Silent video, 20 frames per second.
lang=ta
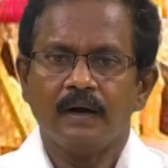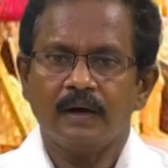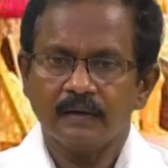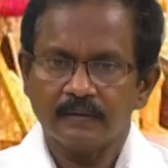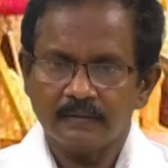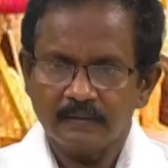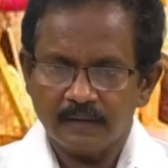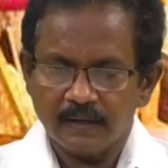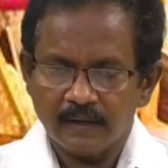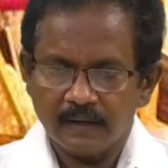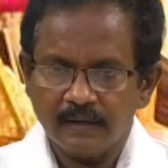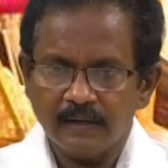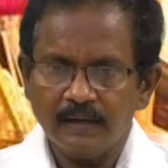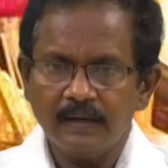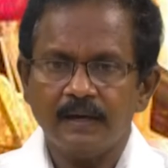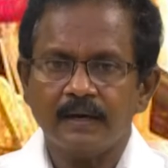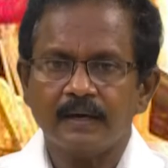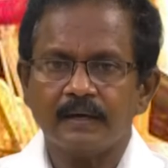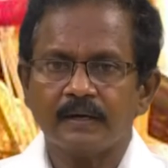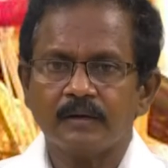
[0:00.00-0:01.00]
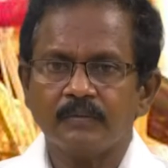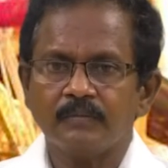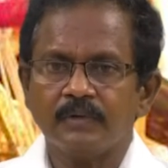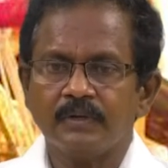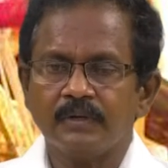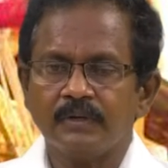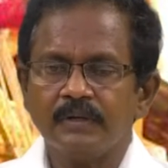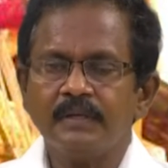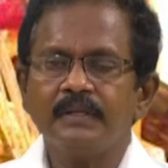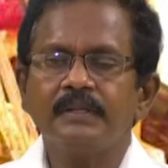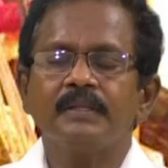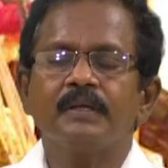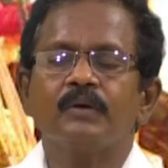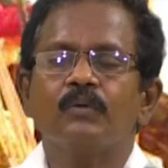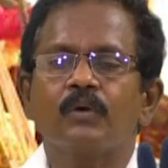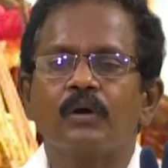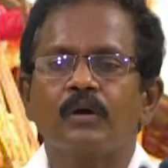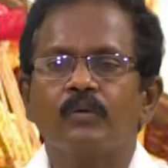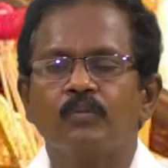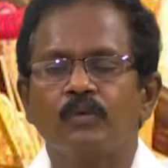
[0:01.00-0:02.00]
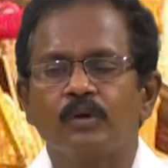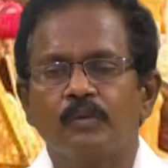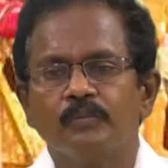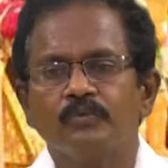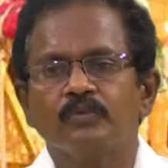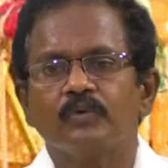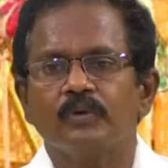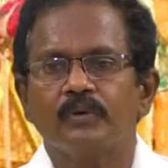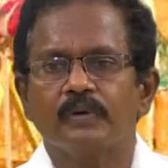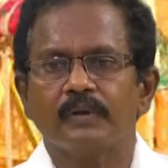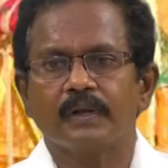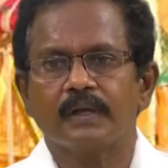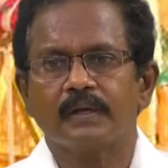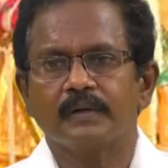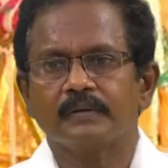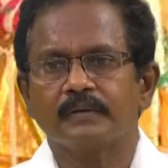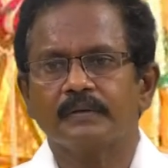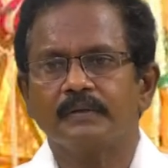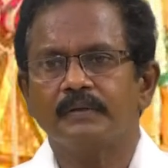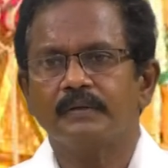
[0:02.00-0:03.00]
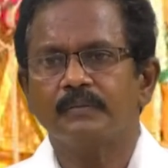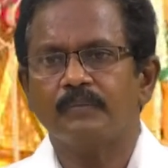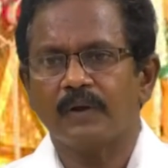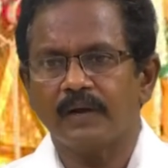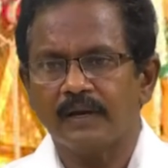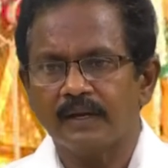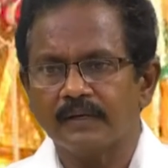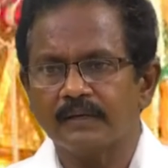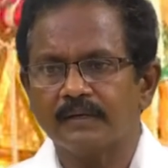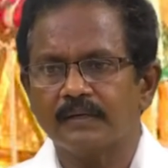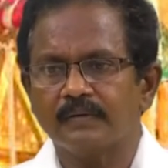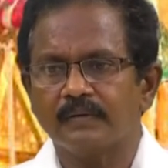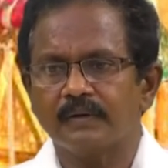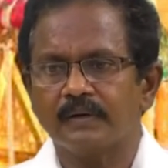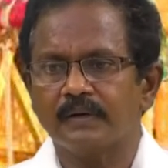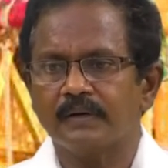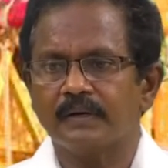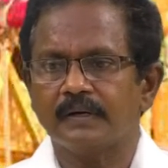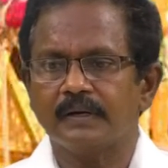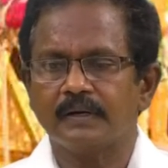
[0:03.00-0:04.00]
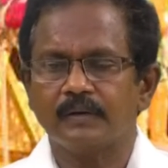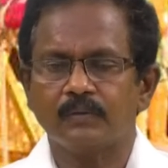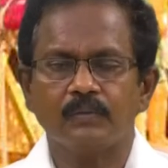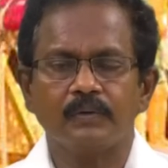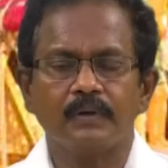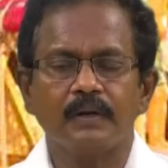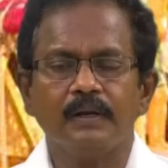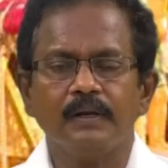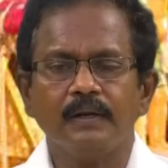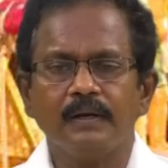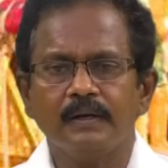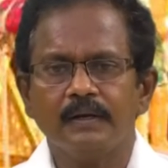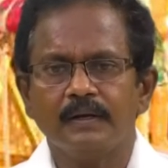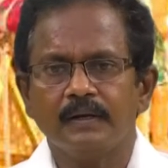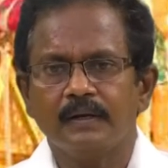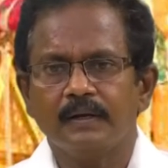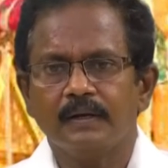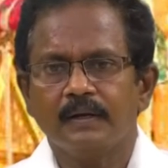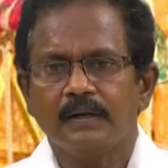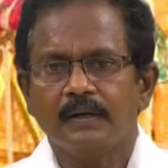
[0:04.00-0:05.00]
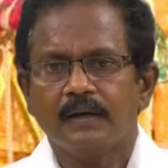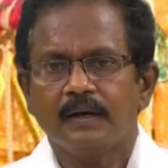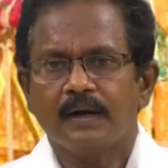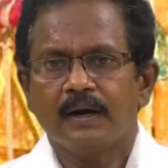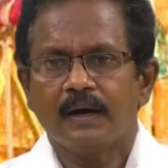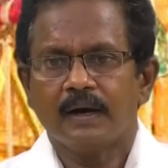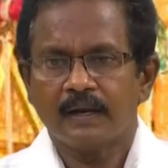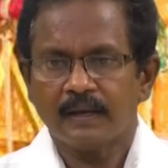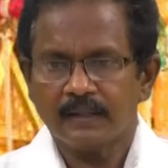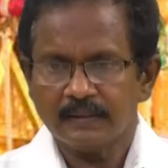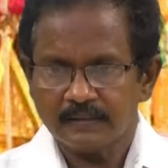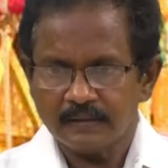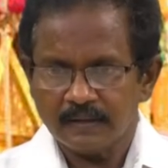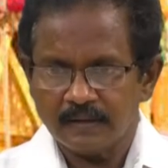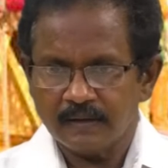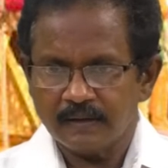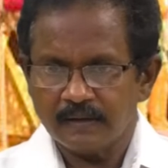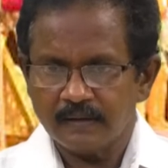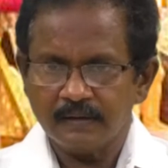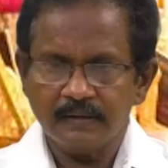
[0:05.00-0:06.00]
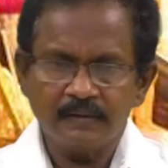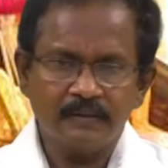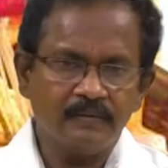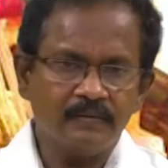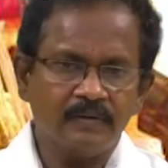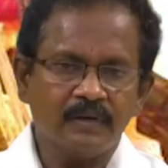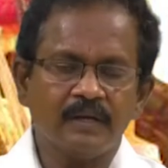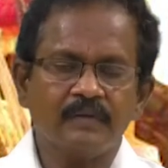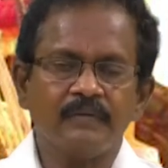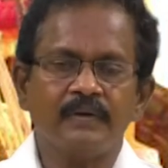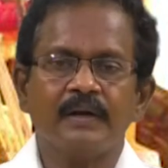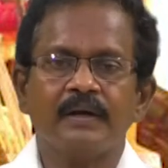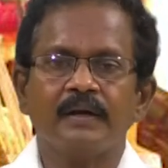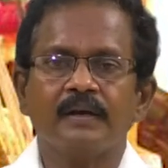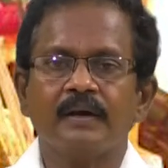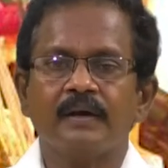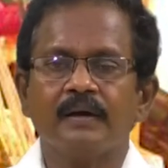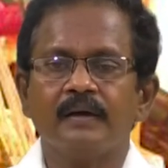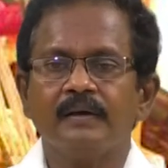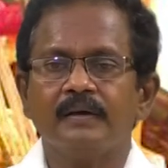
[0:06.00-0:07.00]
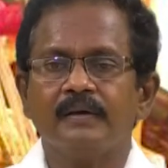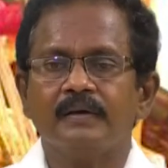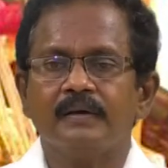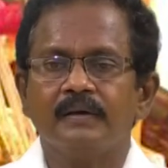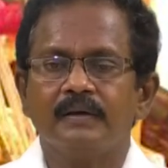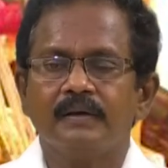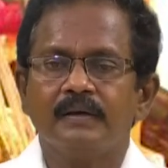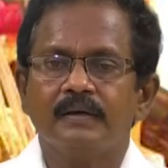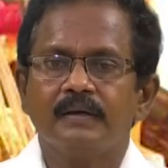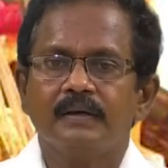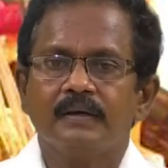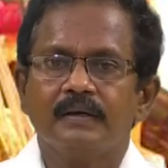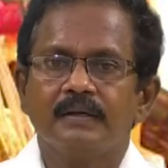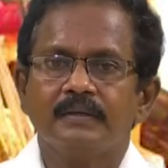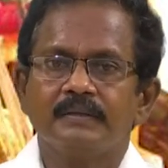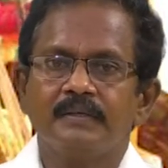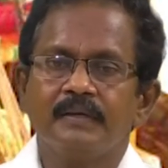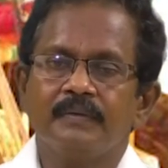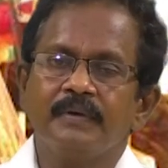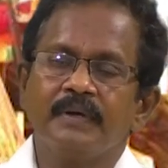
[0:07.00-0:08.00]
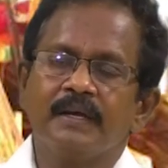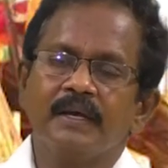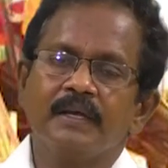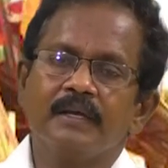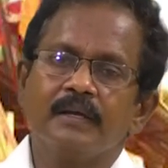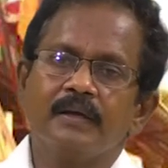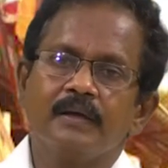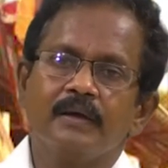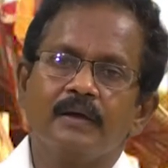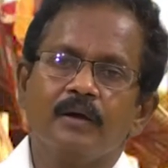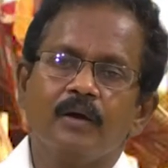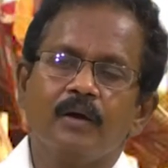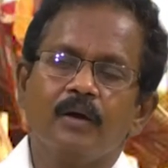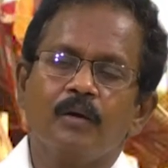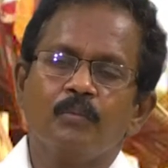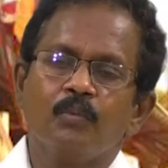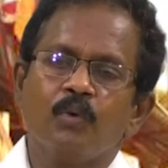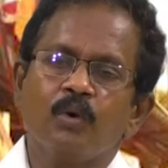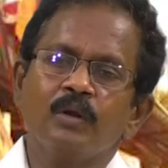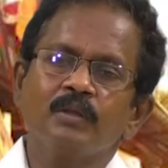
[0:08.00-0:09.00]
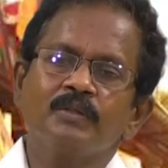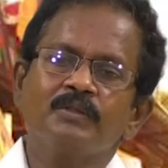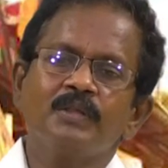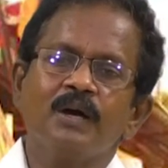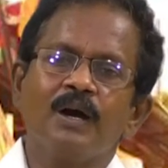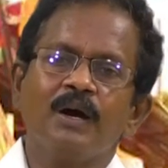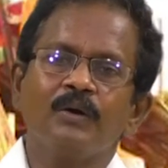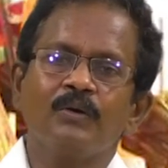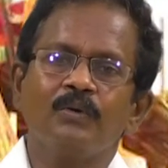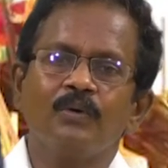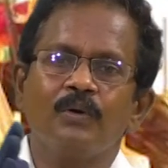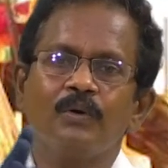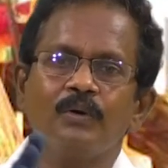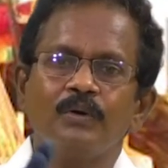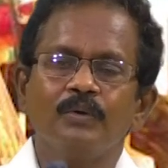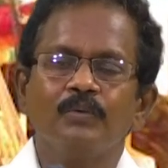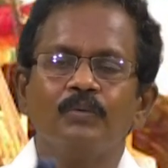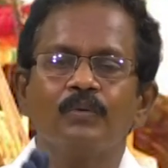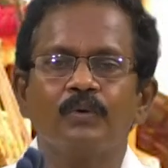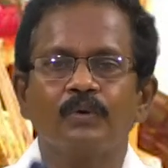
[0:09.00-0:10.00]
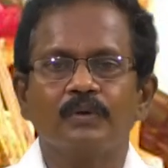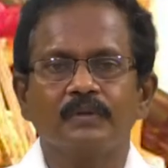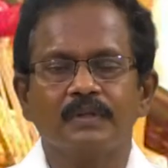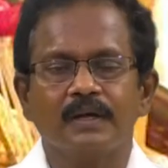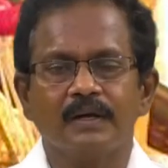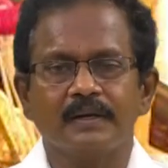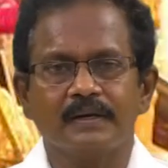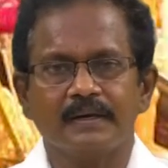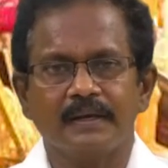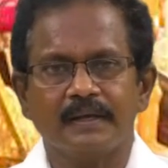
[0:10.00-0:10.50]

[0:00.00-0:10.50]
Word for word: அது அல்ல அறம் என்று இந்த குரல் மூலம் சொல்லுகிறார் இது பல்லக்கு வருகின்ற குரல் அறத்தாறு இதுவென வேண்டா சிவிகை பொறுத்தானோடு ஊர்ந்தான்